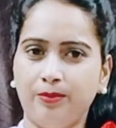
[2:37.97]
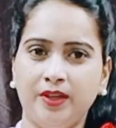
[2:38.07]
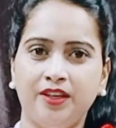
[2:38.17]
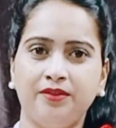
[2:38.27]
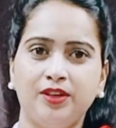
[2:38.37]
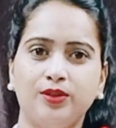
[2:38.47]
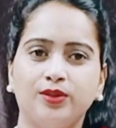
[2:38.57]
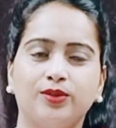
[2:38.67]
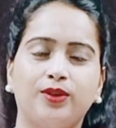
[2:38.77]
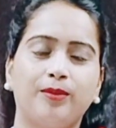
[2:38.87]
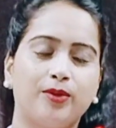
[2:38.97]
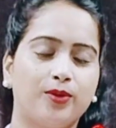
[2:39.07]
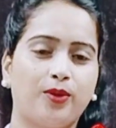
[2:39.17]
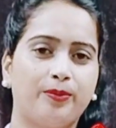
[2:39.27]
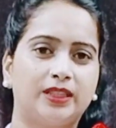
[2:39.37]
मेरी वीडियो तो आप
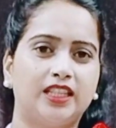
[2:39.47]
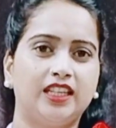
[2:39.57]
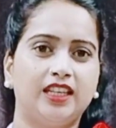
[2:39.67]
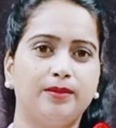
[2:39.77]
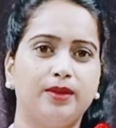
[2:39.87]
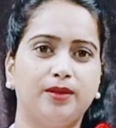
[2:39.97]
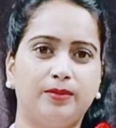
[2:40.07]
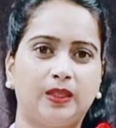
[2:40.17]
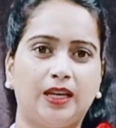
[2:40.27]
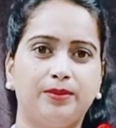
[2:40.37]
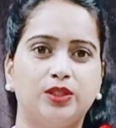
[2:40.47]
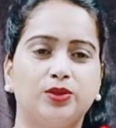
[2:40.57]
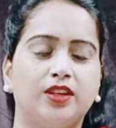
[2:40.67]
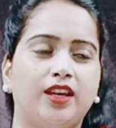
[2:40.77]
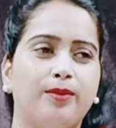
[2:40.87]
लोगों को पता ही है मतलब बता भी
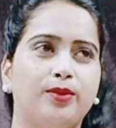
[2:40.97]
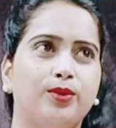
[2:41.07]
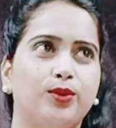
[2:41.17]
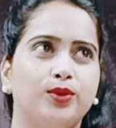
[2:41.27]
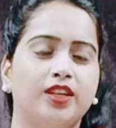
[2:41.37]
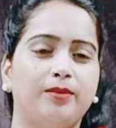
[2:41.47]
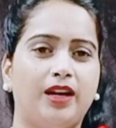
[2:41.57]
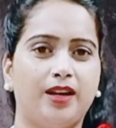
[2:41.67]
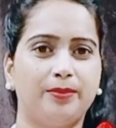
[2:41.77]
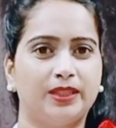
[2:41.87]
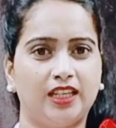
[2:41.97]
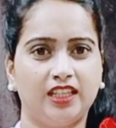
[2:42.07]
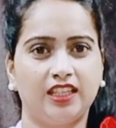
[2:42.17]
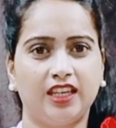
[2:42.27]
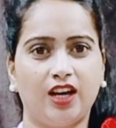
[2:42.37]
चुके हैं आप लोगों को कि हमारा पता
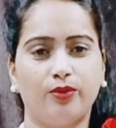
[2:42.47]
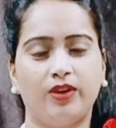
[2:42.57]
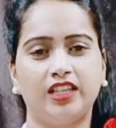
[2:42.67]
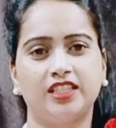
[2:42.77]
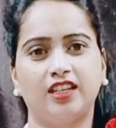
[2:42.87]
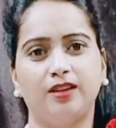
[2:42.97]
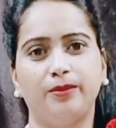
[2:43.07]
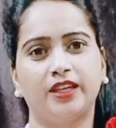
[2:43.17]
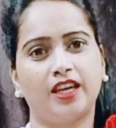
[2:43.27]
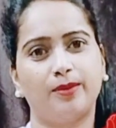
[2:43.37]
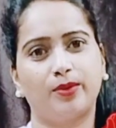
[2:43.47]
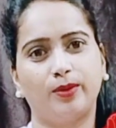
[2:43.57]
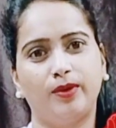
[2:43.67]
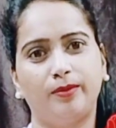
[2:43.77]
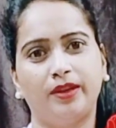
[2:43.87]
नहीं क्या हुआ चैनल में क्या
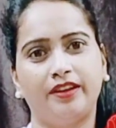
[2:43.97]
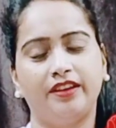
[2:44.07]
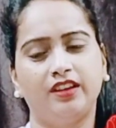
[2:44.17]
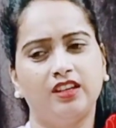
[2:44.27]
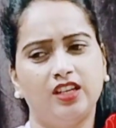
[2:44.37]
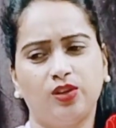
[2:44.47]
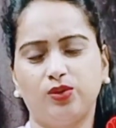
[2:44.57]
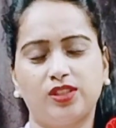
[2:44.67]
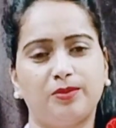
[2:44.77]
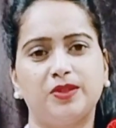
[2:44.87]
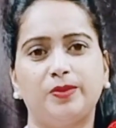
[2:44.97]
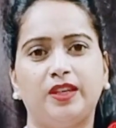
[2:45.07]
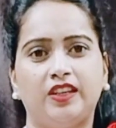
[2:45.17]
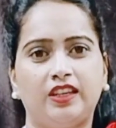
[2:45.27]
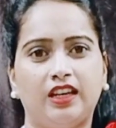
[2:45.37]
प्रॉब्लम है कुछ समझ में
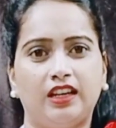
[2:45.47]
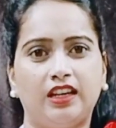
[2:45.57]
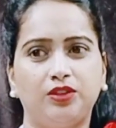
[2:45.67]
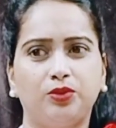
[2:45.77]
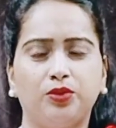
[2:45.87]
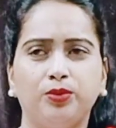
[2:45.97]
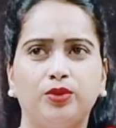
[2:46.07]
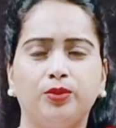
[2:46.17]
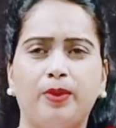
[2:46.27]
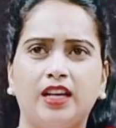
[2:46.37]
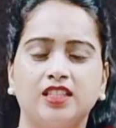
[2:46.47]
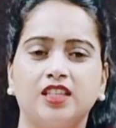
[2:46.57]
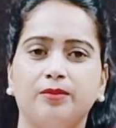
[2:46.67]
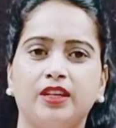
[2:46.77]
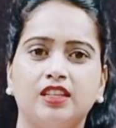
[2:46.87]
नहीं आ रहा यूट्यूब तो पाँच
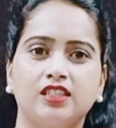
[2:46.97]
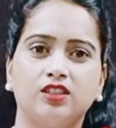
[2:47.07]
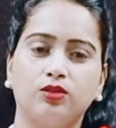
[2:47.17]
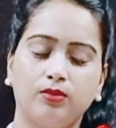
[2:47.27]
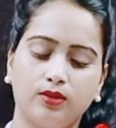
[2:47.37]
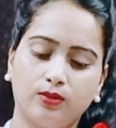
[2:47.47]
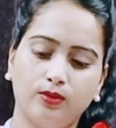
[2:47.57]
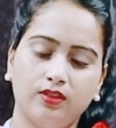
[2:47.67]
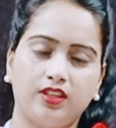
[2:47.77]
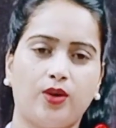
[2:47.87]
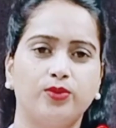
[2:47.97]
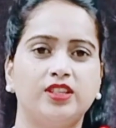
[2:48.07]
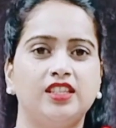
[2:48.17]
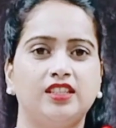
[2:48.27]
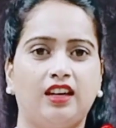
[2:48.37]
छः महीने से तो बिल्कुल डाउन
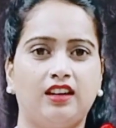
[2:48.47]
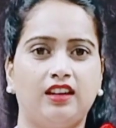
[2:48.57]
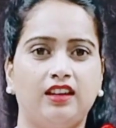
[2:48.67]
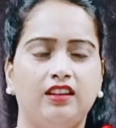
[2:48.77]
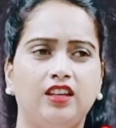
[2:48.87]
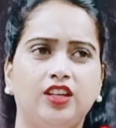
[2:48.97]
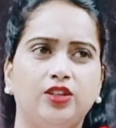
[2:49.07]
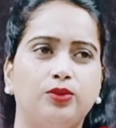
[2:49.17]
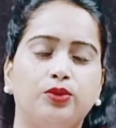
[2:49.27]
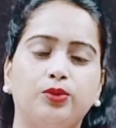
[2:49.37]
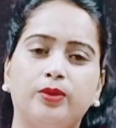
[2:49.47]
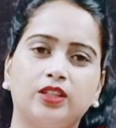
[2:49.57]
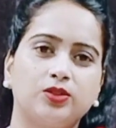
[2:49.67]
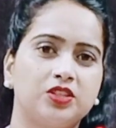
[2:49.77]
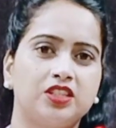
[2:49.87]
ही जा रहा है यूट्यूब का
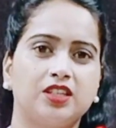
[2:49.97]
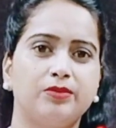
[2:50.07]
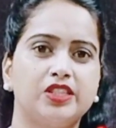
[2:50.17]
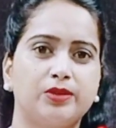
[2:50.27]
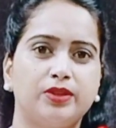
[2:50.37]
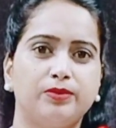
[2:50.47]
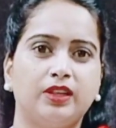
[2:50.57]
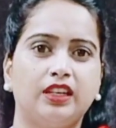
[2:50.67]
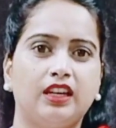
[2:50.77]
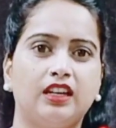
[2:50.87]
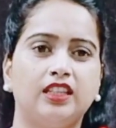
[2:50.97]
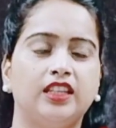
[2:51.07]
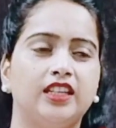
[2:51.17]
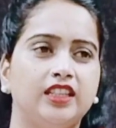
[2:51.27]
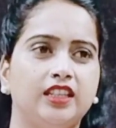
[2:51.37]
तो सिस्टम ही समझ में नहीं आ रहा
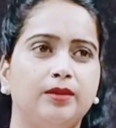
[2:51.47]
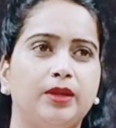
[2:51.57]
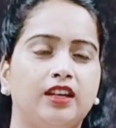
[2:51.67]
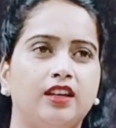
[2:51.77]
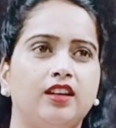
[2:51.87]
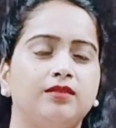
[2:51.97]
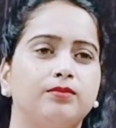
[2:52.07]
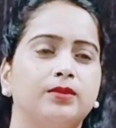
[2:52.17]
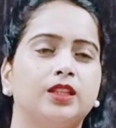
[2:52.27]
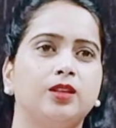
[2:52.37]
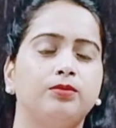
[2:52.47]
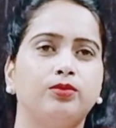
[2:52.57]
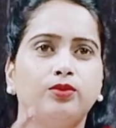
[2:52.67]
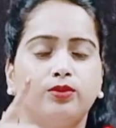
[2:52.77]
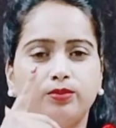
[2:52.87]
धीरे धीरे मेरा मतलब
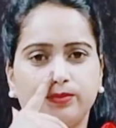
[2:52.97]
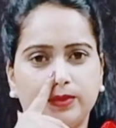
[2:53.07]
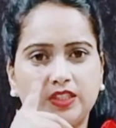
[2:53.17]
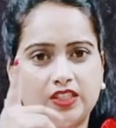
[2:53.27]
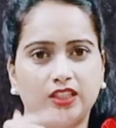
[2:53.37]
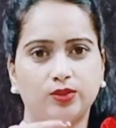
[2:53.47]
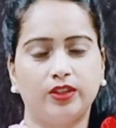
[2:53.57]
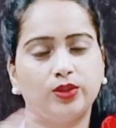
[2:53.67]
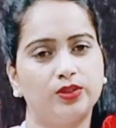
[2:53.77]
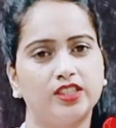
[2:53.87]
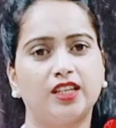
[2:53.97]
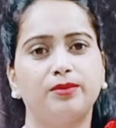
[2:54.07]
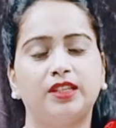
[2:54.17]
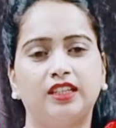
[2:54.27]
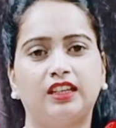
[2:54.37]
वो इंस्टा जो है तो इंस्टा
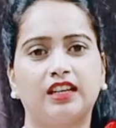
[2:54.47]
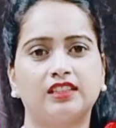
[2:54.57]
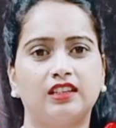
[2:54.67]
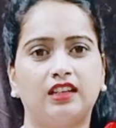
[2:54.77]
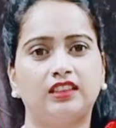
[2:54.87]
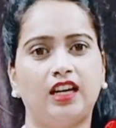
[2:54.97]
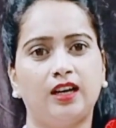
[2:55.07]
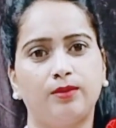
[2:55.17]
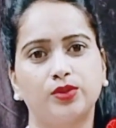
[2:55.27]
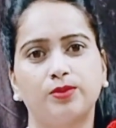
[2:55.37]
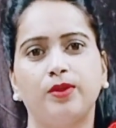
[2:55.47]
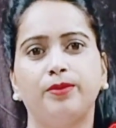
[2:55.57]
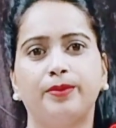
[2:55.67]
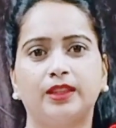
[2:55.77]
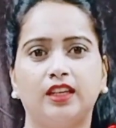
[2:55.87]
भी ठीक ठाक चल रहा था अब उसमें
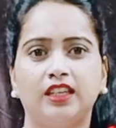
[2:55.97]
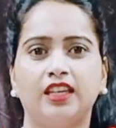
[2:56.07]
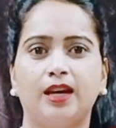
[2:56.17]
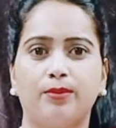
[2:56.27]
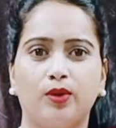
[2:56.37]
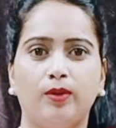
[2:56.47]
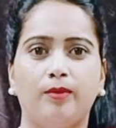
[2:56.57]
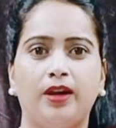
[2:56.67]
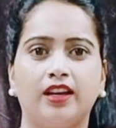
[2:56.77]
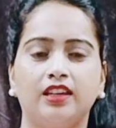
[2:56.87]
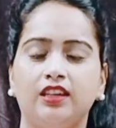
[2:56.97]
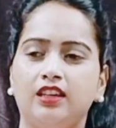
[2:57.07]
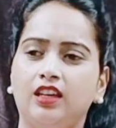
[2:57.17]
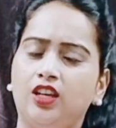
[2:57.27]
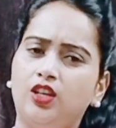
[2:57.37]
भी पता नहीं क्या प्रॉब्लम आ गई
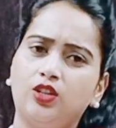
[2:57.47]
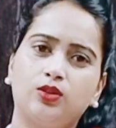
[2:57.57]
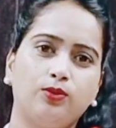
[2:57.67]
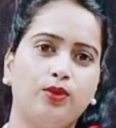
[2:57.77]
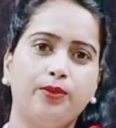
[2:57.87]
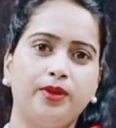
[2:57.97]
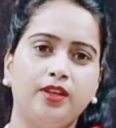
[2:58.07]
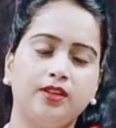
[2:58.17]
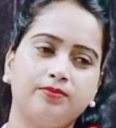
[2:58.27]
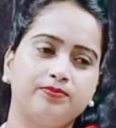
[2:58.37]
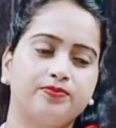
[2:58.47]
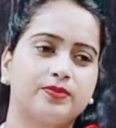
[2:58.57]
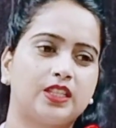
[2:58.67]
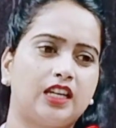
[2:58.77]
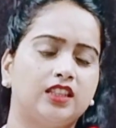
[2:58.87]
है तो वो भी
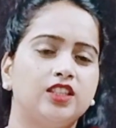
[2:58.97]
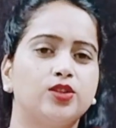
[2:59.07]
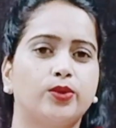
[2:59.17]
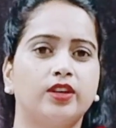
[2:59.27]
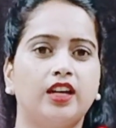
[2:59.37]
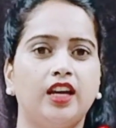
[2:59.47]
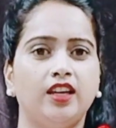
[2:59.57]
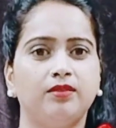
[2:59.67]
साथ ही छोड़ रहा